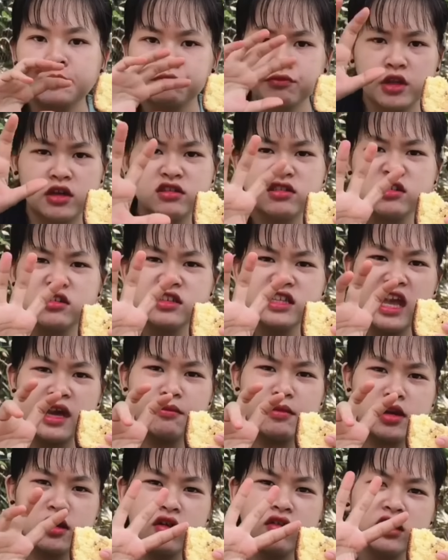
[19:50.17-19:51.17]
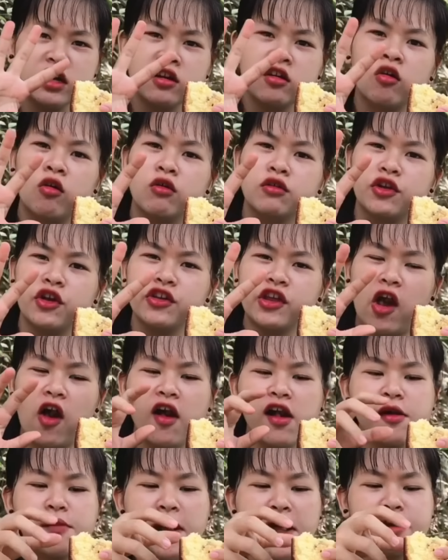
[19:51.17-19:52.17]
hồi xưa nhà mình có cái khuôn nhỏ nhỏ
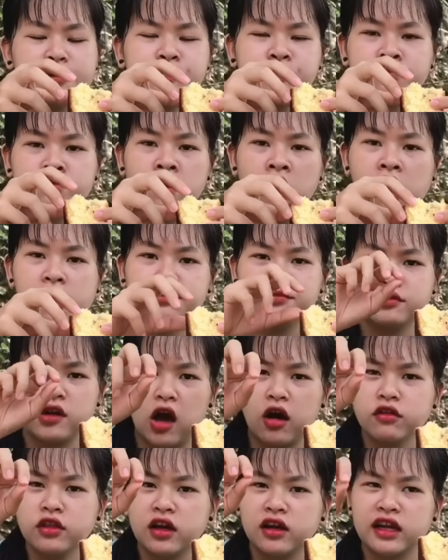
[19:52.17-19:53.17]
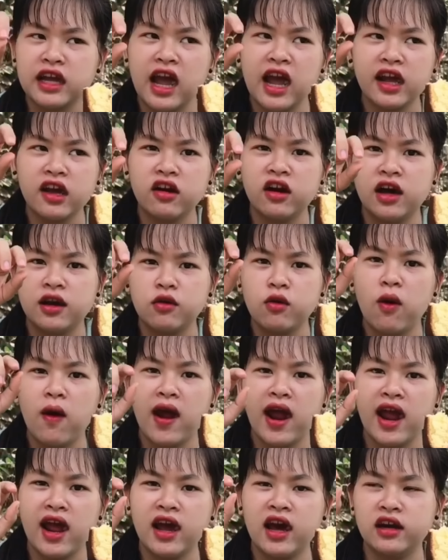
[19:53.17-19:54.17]
các bạn mình đổ từng cái có hình
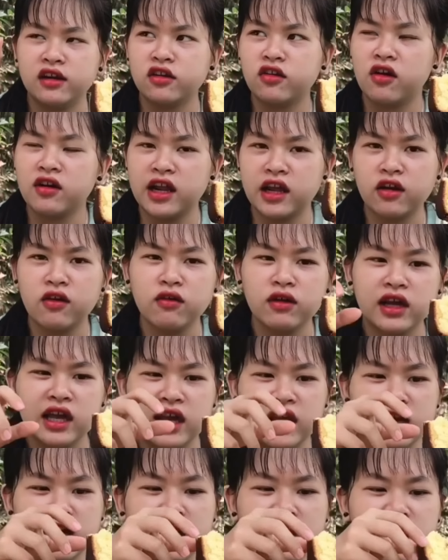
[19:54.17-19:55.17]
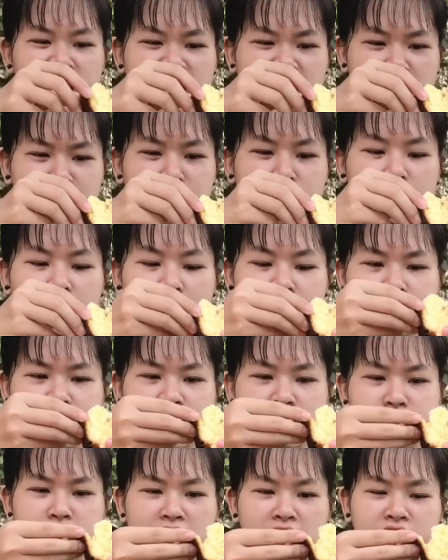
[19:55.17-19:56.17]
hoa hình con này con kia rất là đẹp luôn
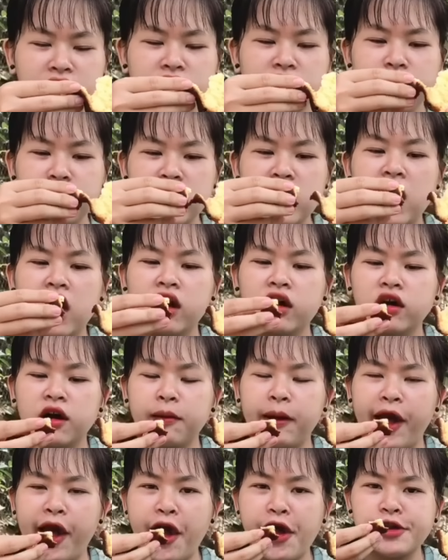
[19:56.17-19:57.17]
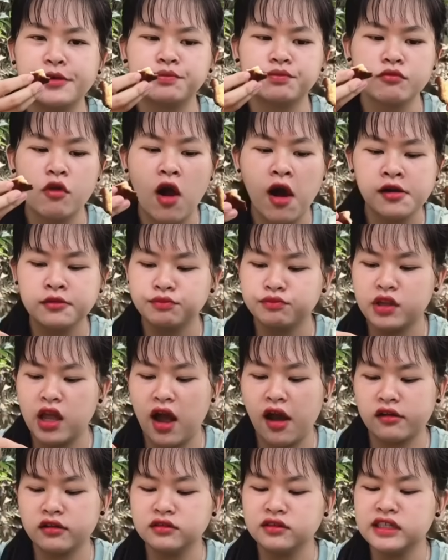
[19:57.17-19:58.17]
nhưng mà nó bị hư rồi bạn ơi
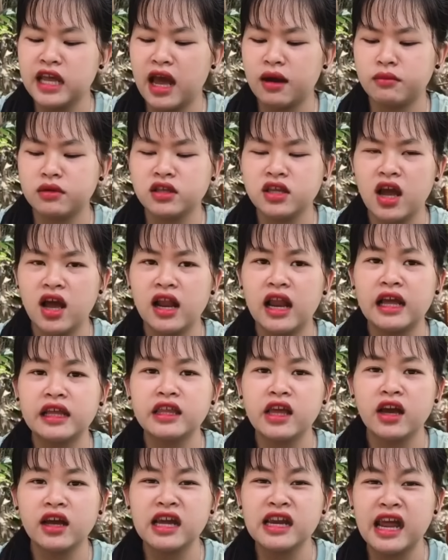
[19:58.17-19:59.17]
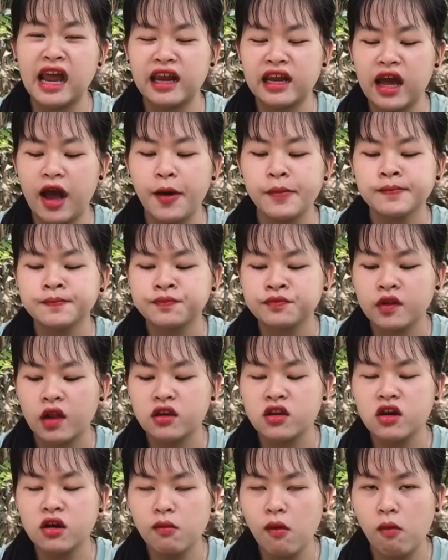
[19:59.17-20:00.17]
giờ nhà mình chơi lại chơi cái này nè
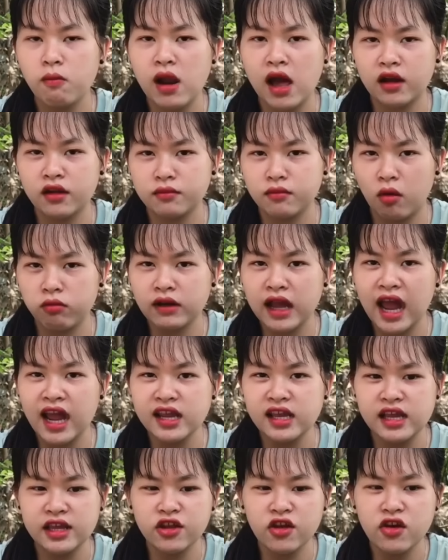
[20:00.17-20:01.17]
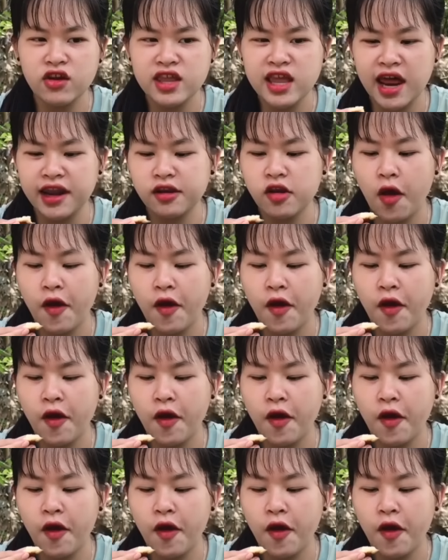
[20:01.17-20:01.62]
nướng một lần một cái gì cho nó nhanh